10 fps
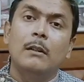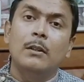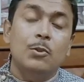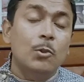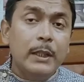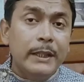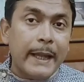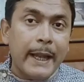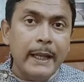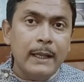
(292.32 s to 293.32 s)
যদি
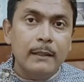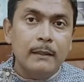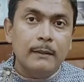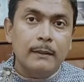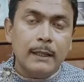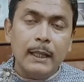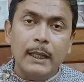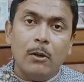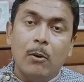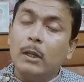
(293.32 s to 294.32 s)
দেয় তাহলে
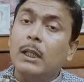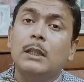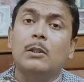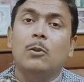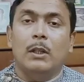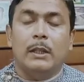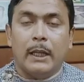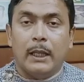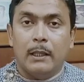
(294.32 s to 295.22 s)
হঠাৎ করে দেয়